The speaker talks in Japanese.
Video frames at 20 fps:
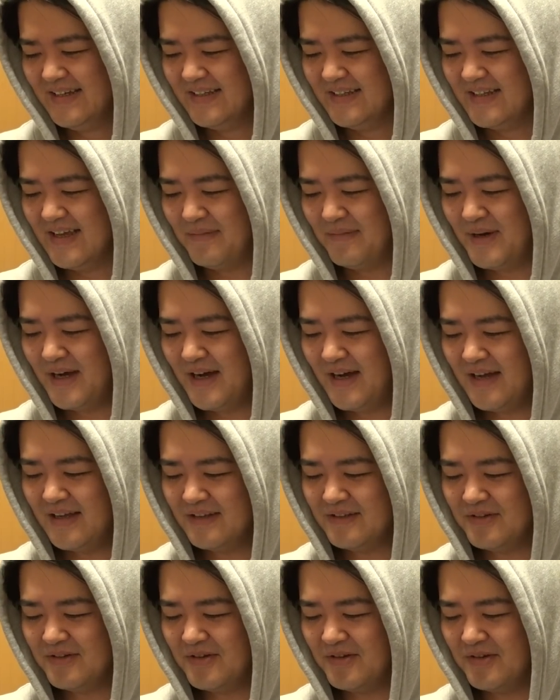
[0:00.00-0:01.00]
ヤマハ
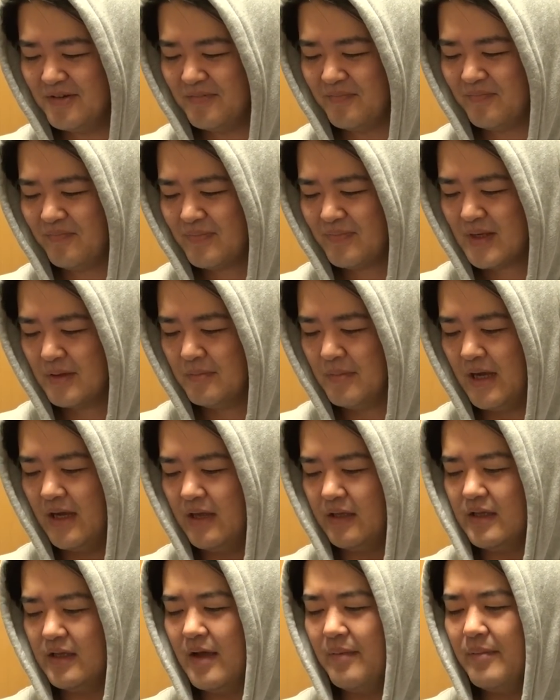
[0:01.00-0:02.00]
のま
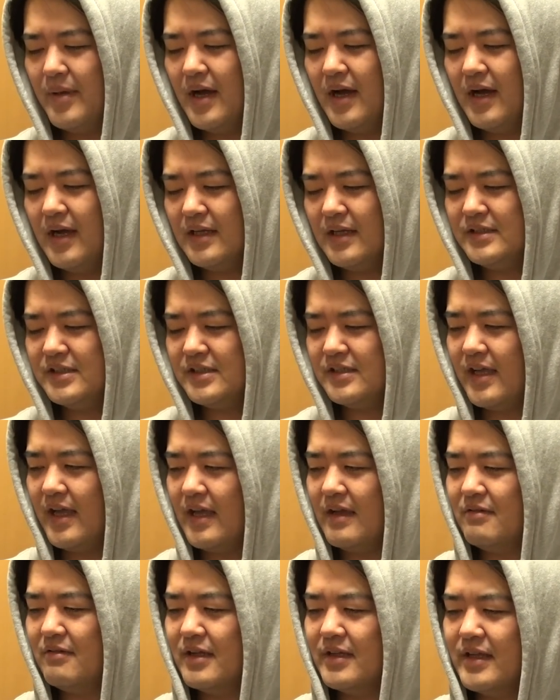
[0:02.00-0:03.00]
あヤマハ自
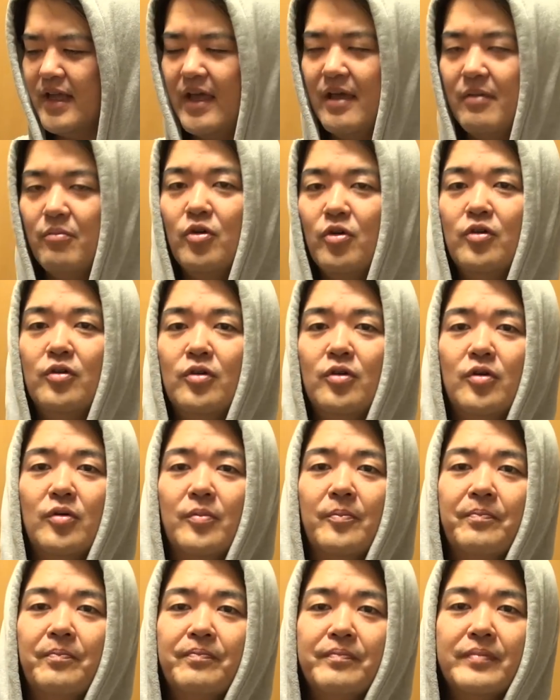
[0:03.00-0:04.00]
体はねも